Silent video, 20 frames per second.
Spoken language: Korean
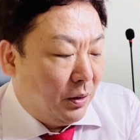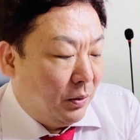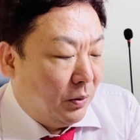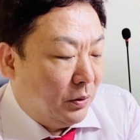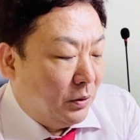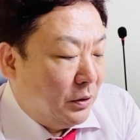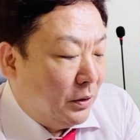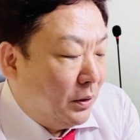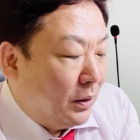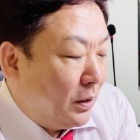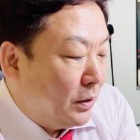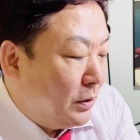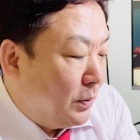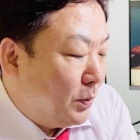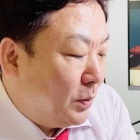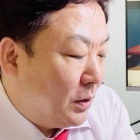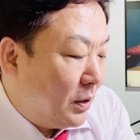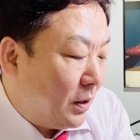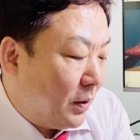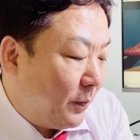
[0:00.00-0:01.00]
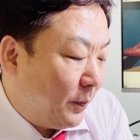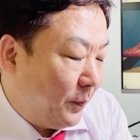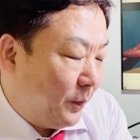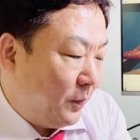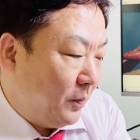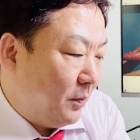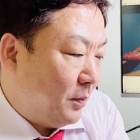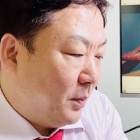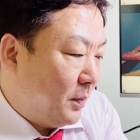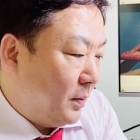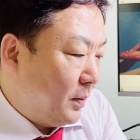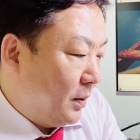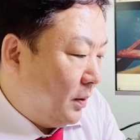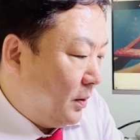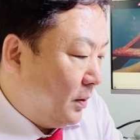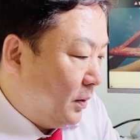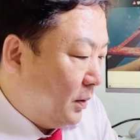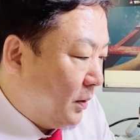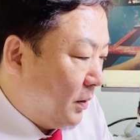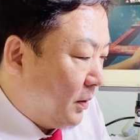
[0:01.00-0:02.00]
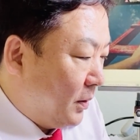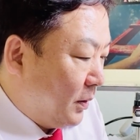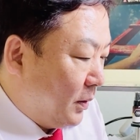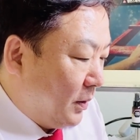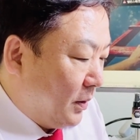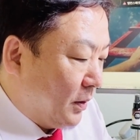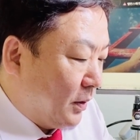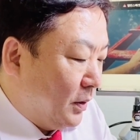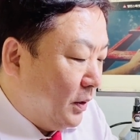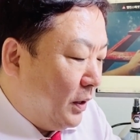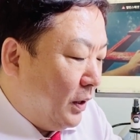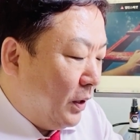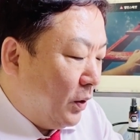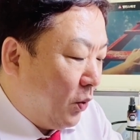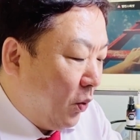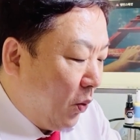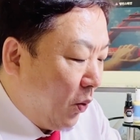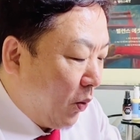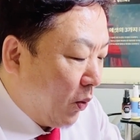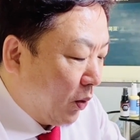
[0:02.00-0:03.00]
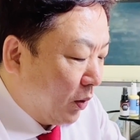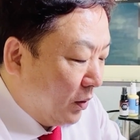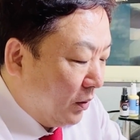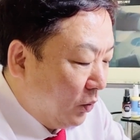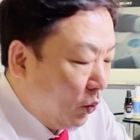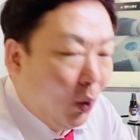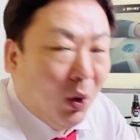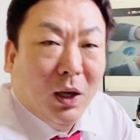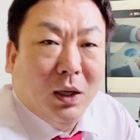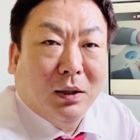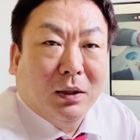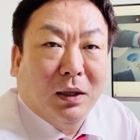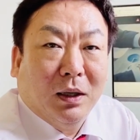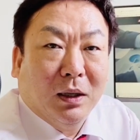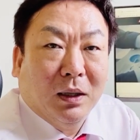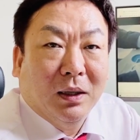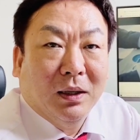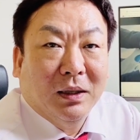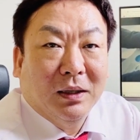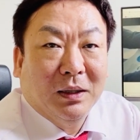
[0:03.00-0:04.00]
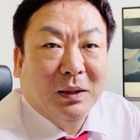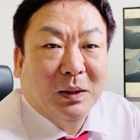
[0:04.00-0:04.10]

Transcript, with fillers: 이거 드리겠습니다. 그리고 또 하나